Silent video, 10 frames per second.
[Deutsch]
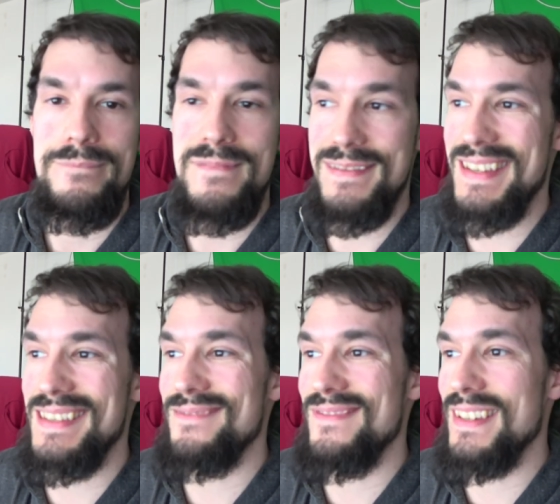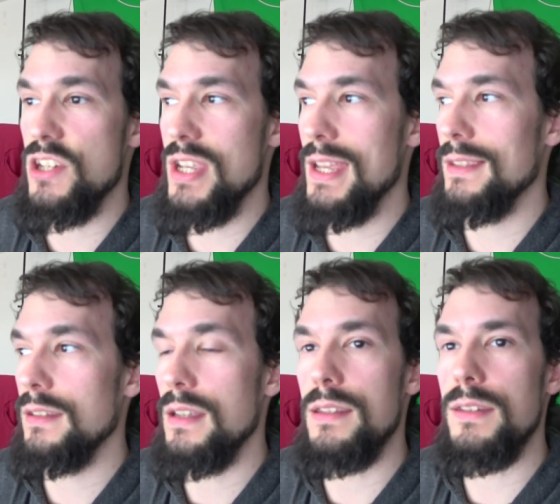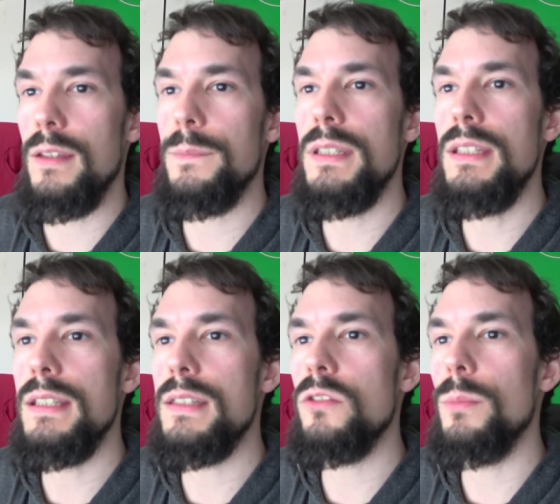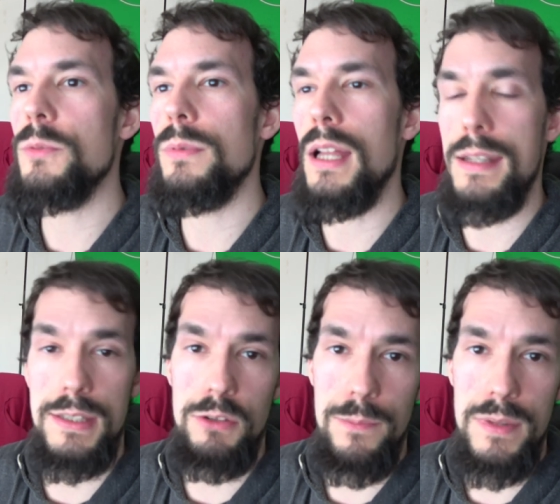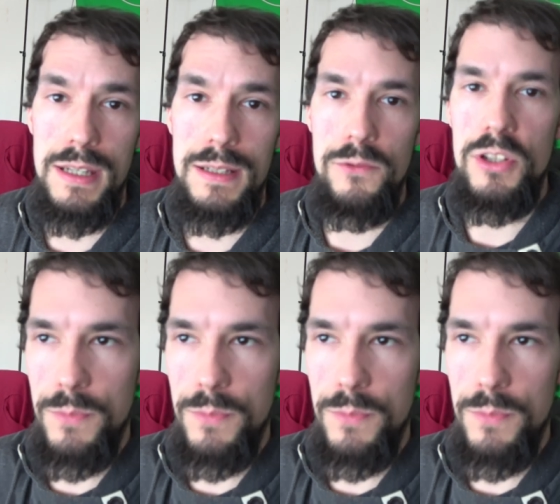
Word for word: Und das ist wirklich scheiße. Also ich habe hier jetzt zum Beispiel eine Scrap Mechanic Folge.